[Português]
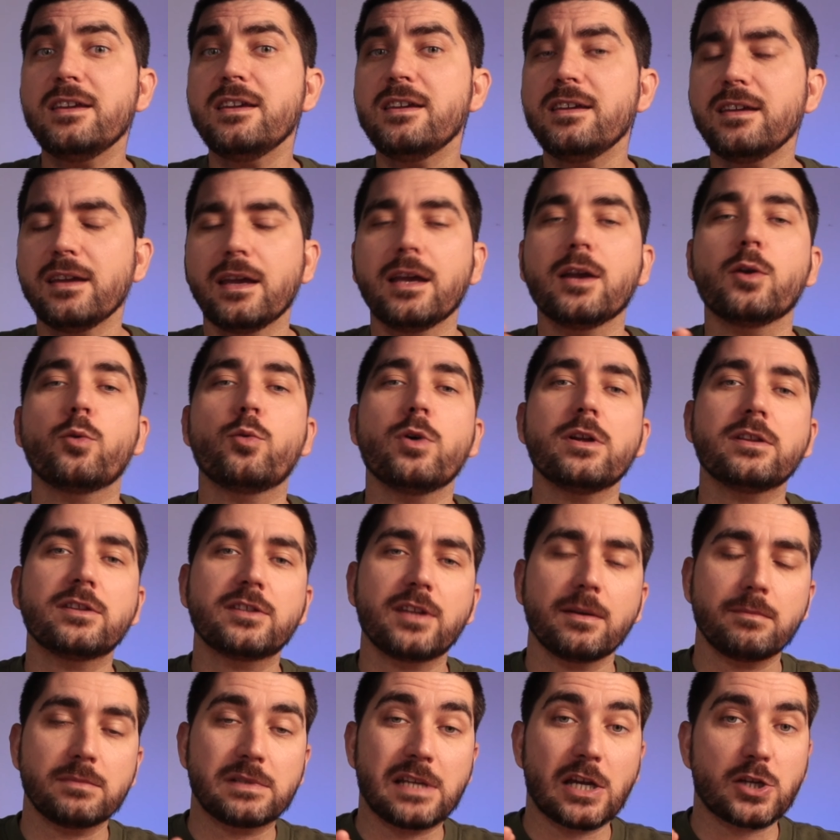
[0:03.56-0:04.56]
e, enquanto
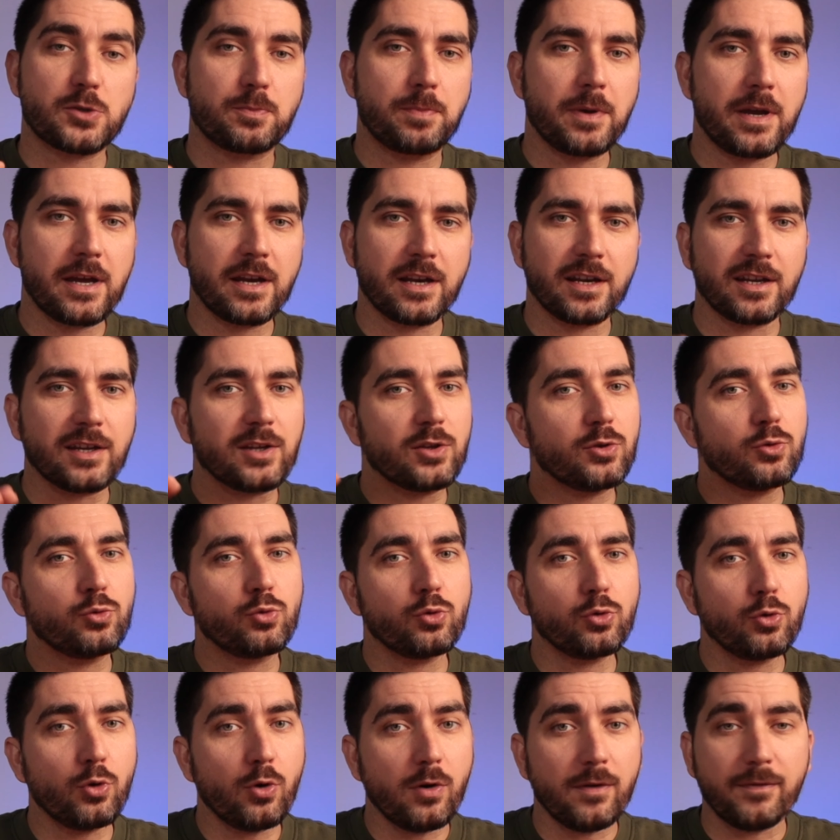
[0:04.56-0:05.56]
estamos à espera
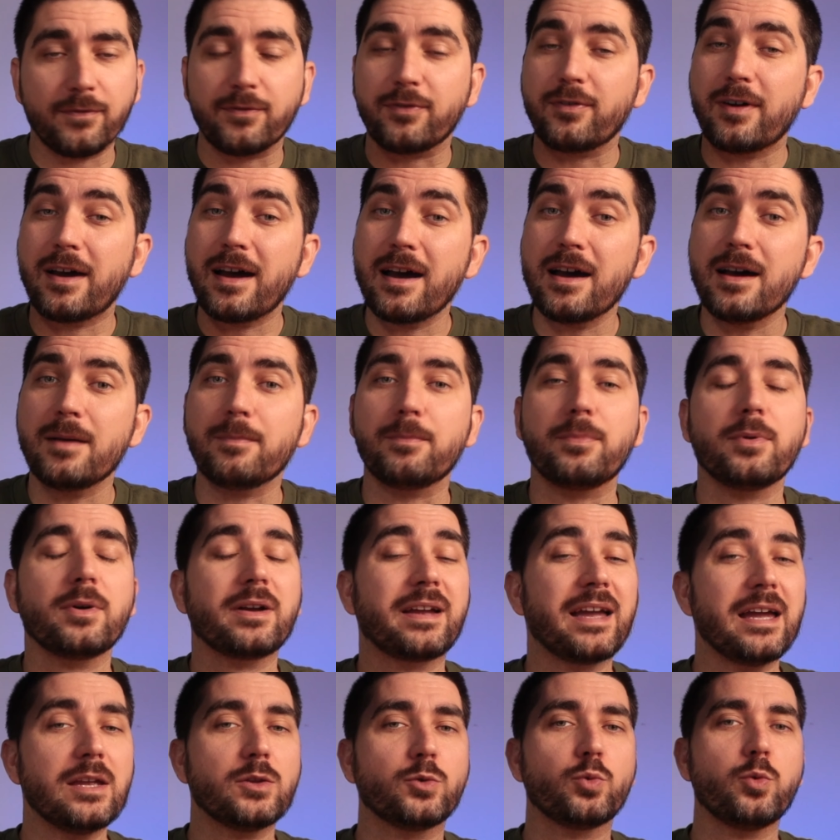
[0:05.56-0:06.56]
do novo Hub
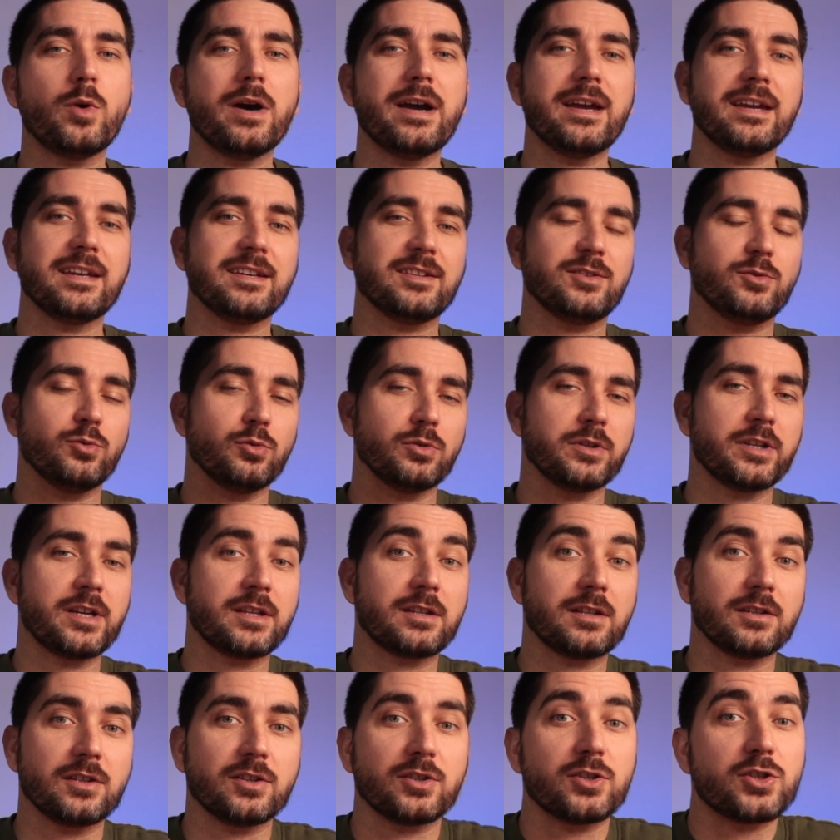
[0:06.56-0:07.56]
Gateway do
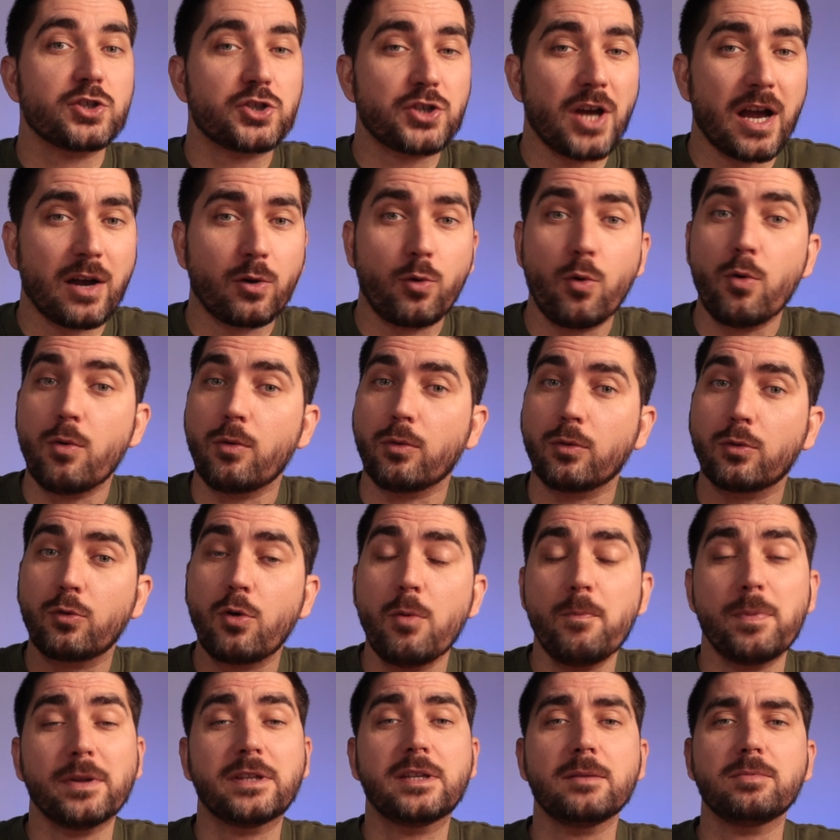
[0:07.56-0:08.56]
Lidl, já com
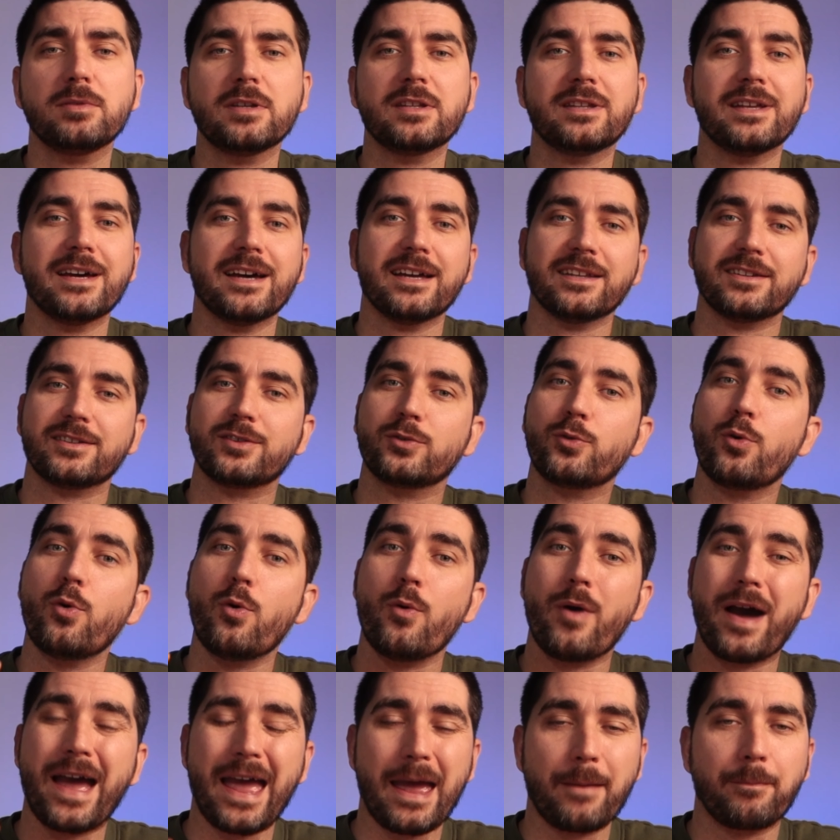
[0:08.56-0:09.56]
compatibilidade
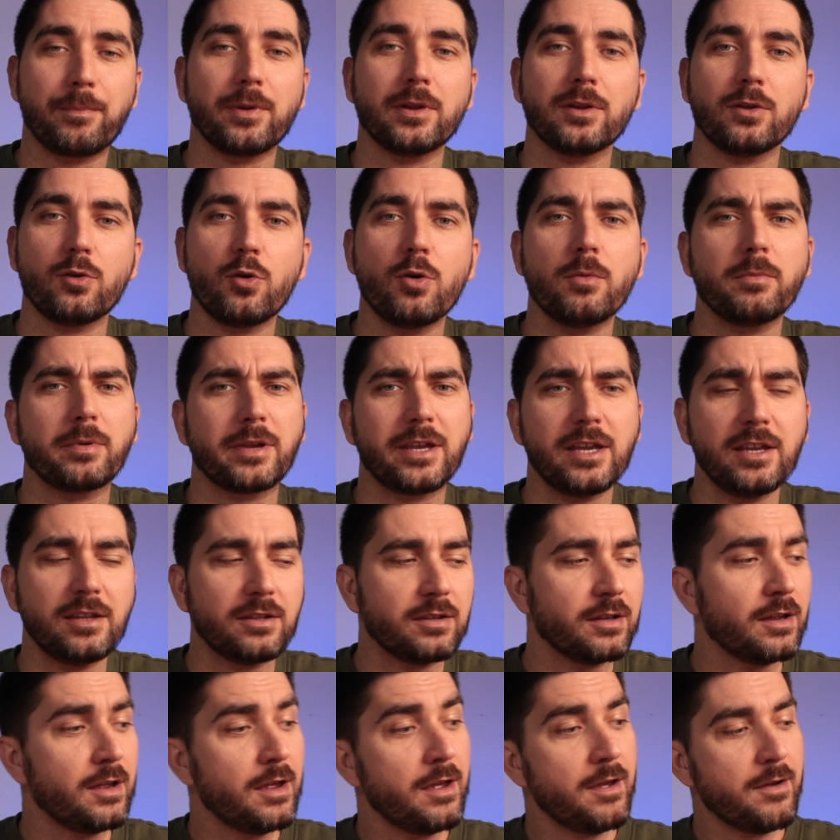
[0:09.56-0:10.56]
com Apple
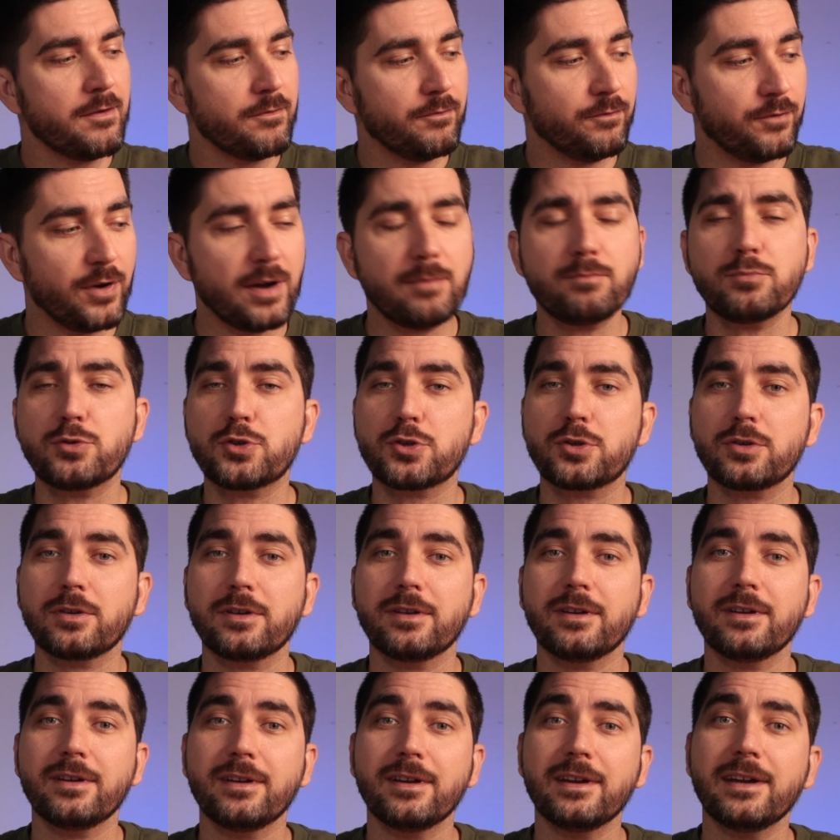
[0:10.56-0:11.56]
HomeKit, vamos
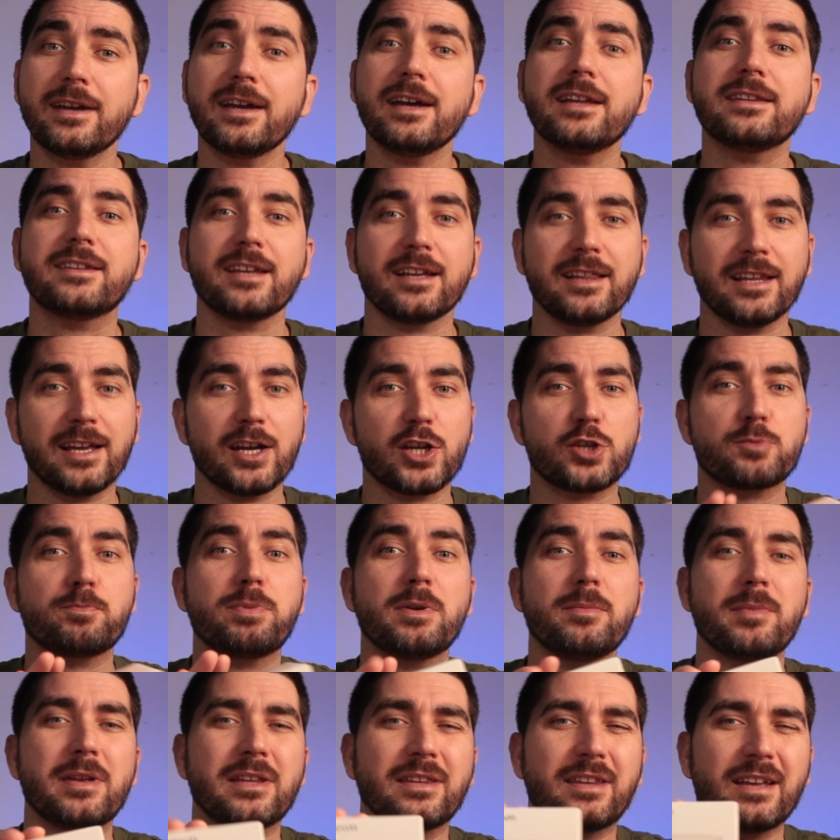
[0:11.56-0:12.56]
até lá
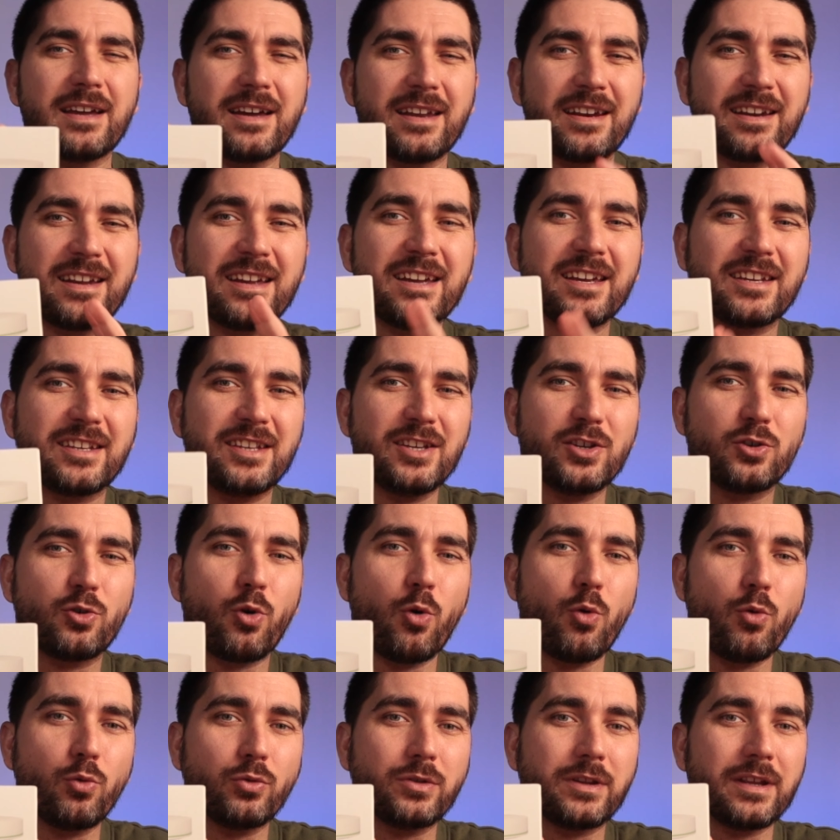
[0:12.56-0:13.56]
experimentar aqui
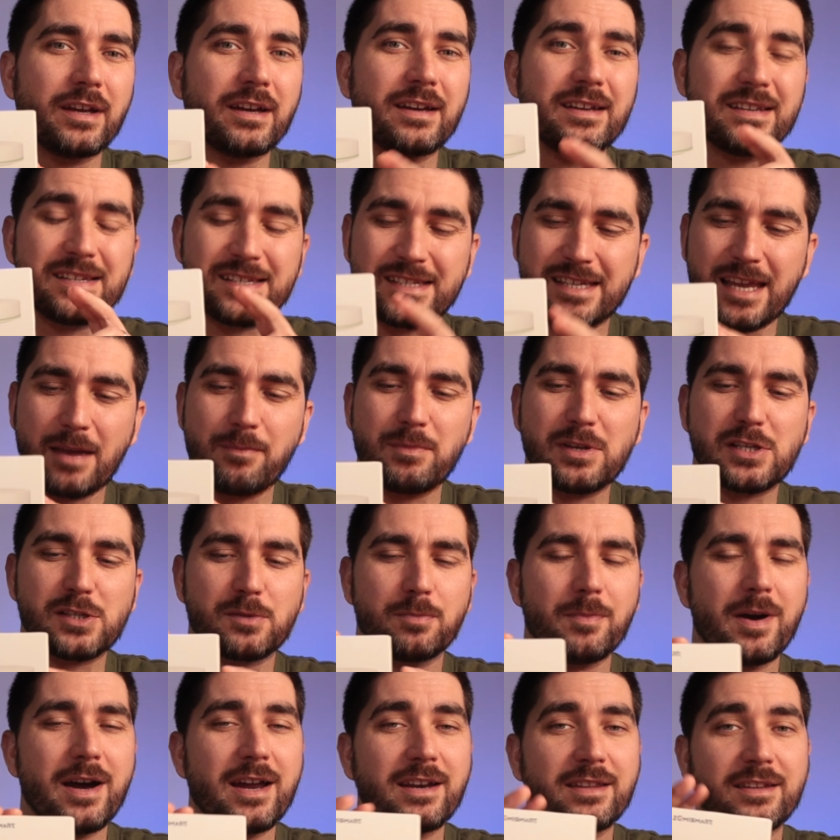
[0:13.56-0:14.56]
com o da Zemi
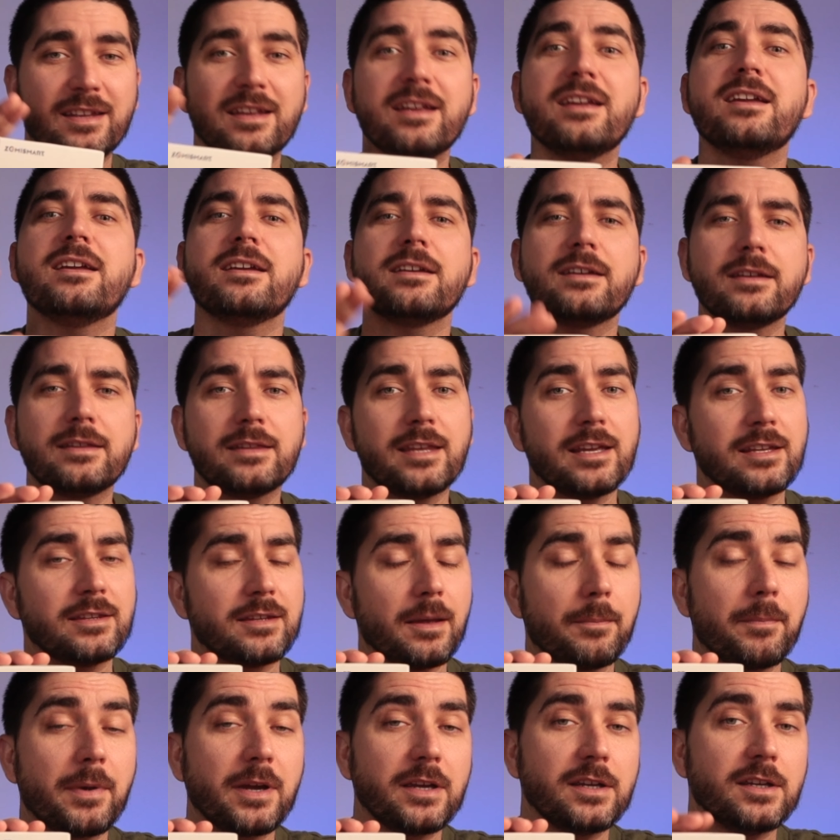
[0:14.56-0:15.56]
Smart, que tem
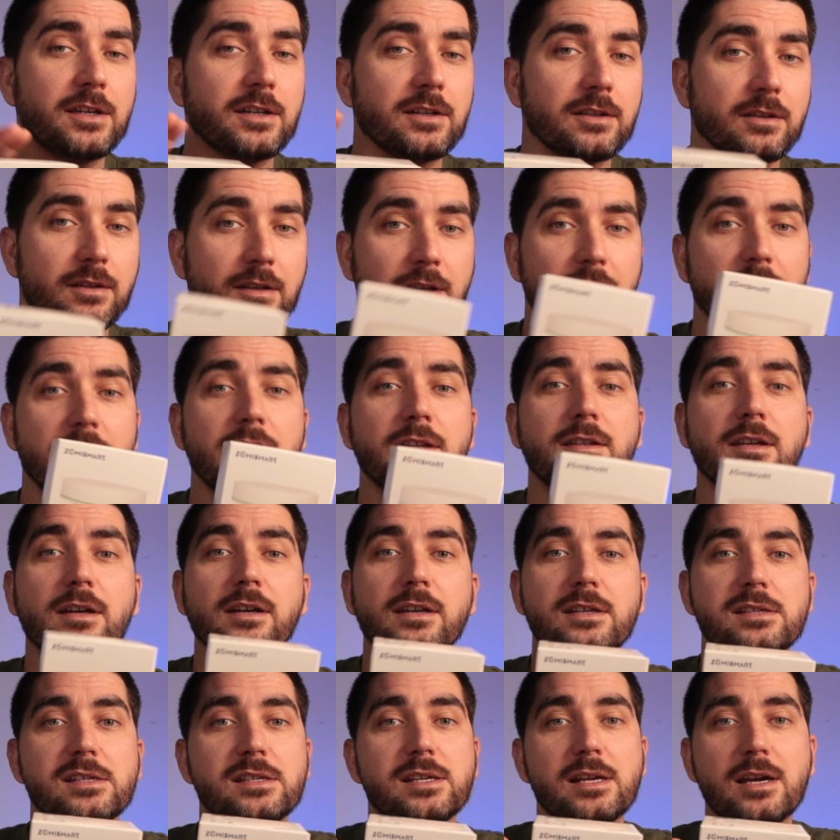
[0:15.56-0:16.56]
também ele
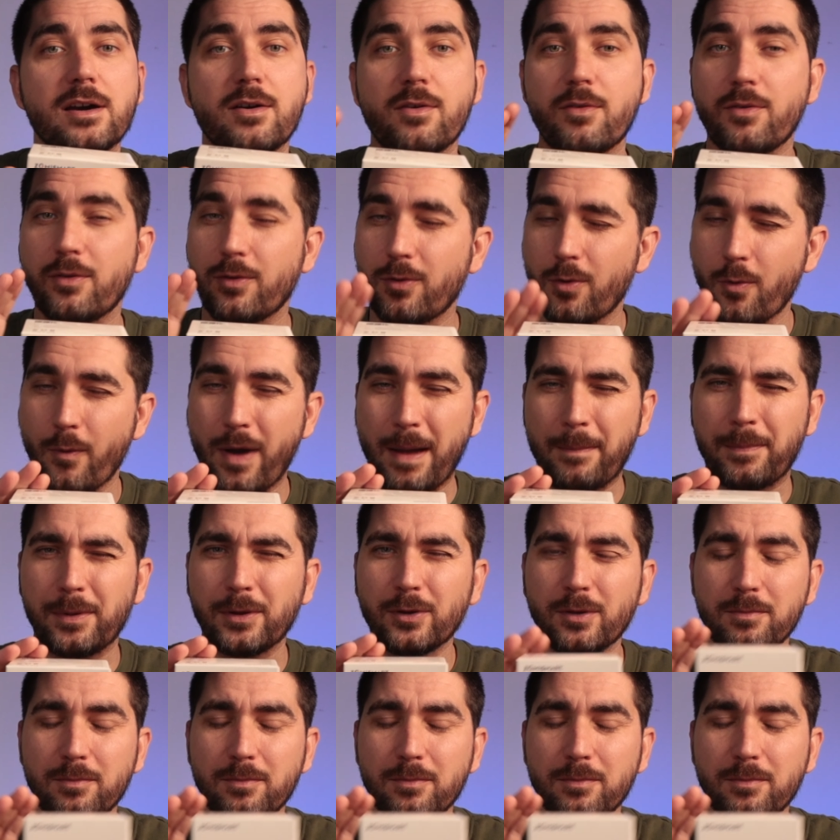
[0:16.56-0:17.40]
integração com o Apple